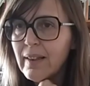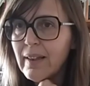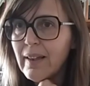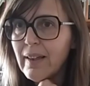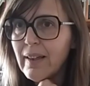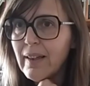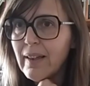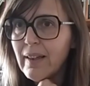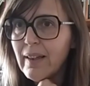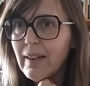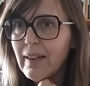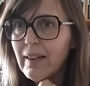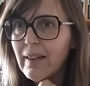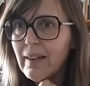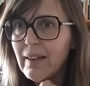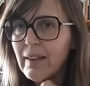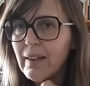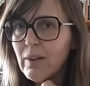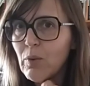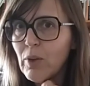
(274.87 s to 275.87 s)

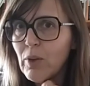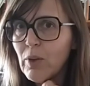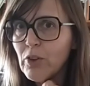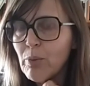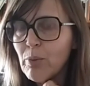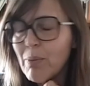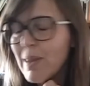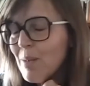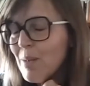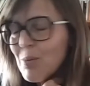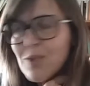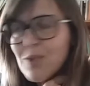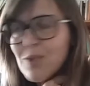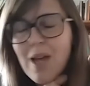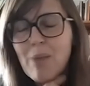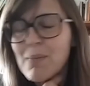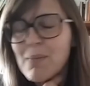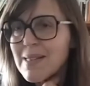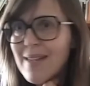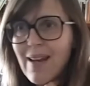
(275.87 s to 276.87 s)
eh, cuando empecemos
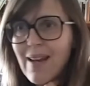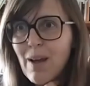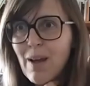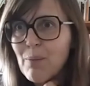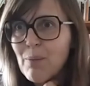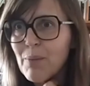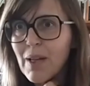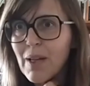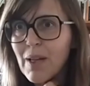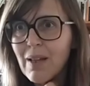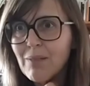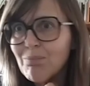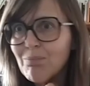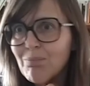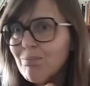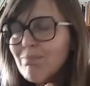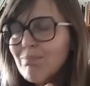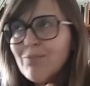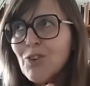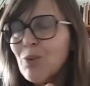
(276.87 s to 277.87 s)
ya a pasar hambre,
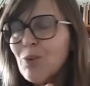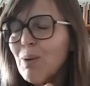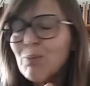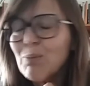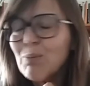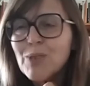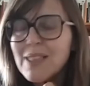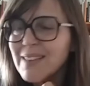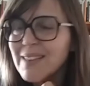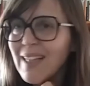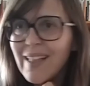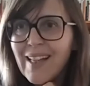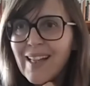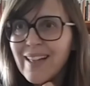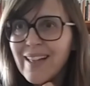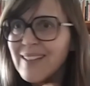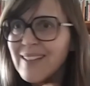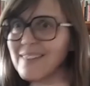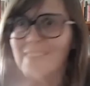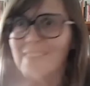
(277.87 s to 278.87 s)
no vamos a seguir
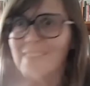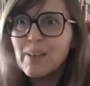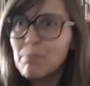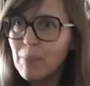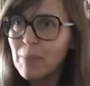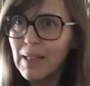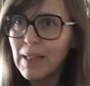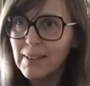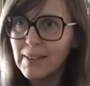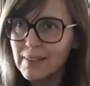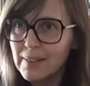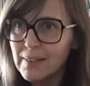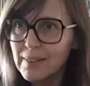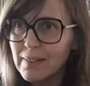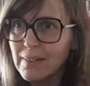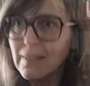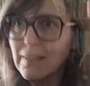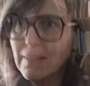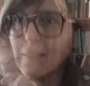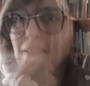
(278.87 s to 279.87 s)
aquí sin más.
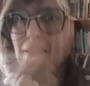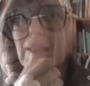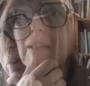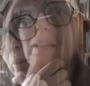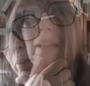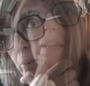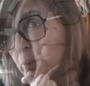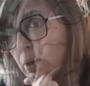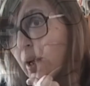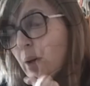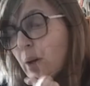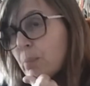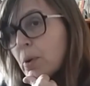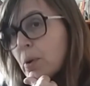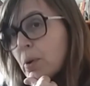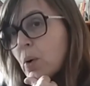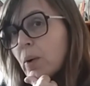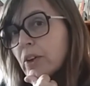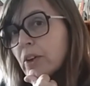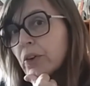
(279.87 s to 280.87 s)
Por
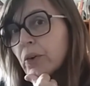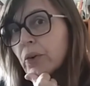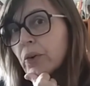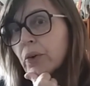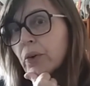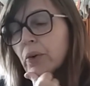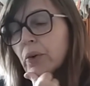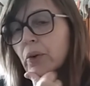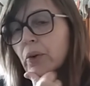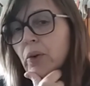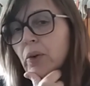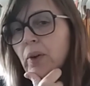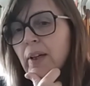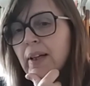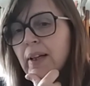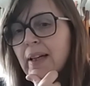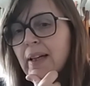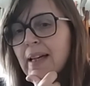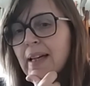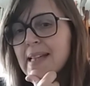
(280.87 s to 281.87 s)
ejemplo, cuando
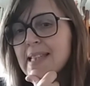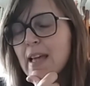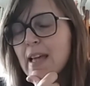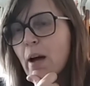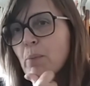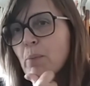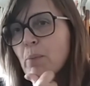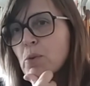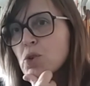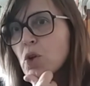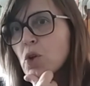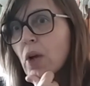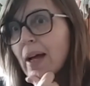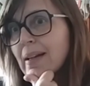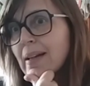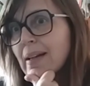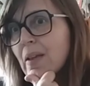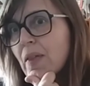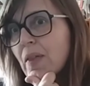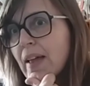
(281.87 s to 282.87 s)
estábamos
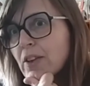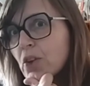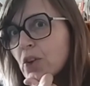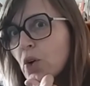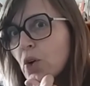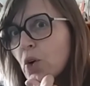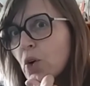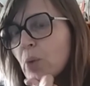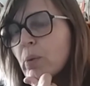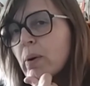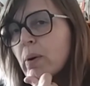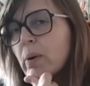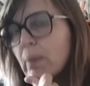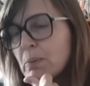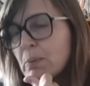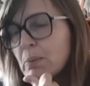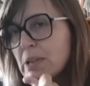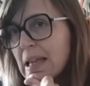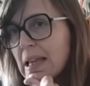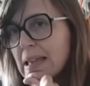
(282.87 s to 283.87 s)
organizando cómo
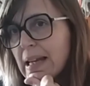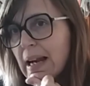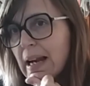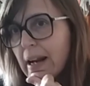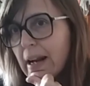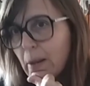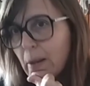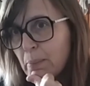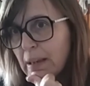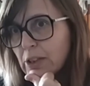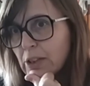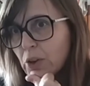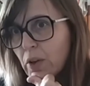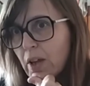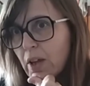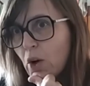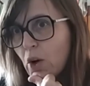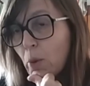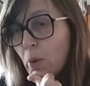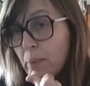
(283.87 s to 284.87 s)
íbamos a hacer el reparto
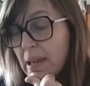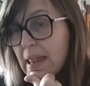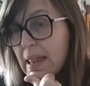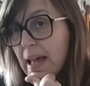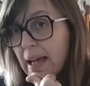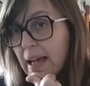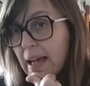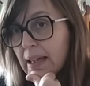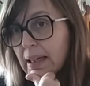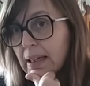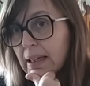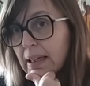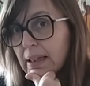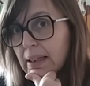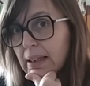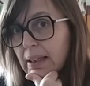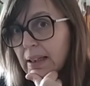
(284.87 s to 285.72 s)
de comida en